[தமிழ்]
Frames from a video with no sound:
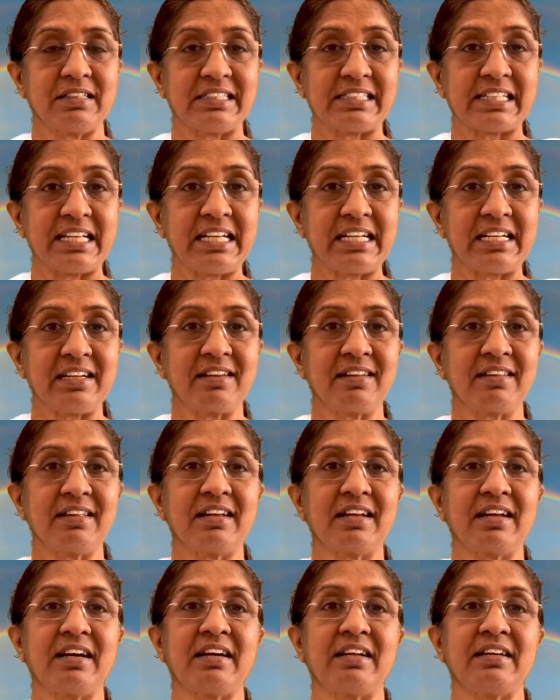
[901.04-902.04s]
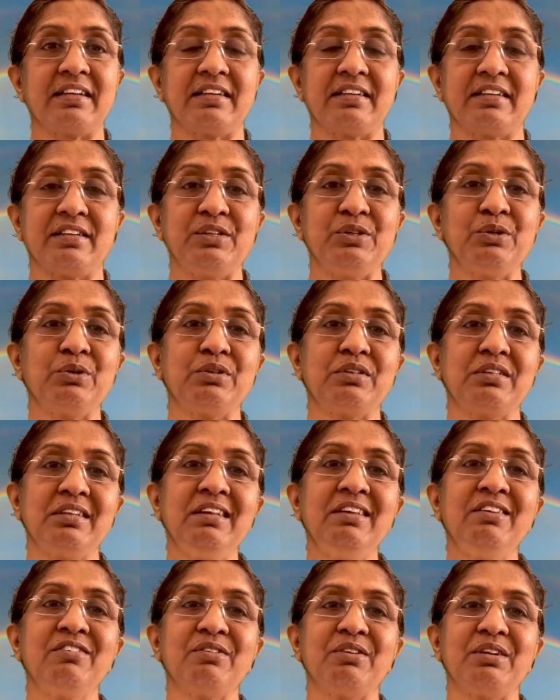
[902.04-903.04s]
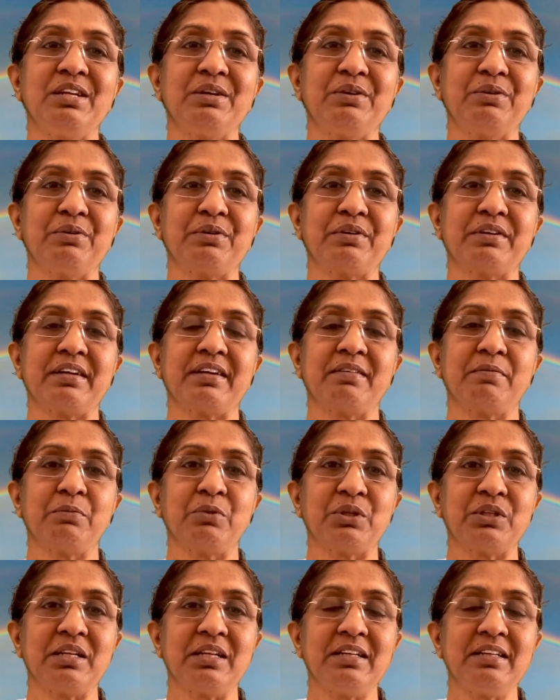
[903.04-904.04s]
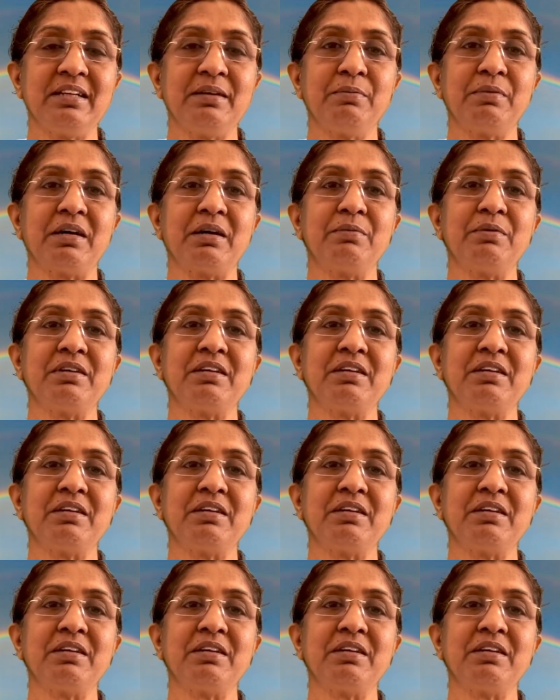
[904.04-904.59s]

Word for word: ஜெயிக்கிறதுக்கான யுக்தி சொல்லி கொடுக்குறார் முதல்ல பாபா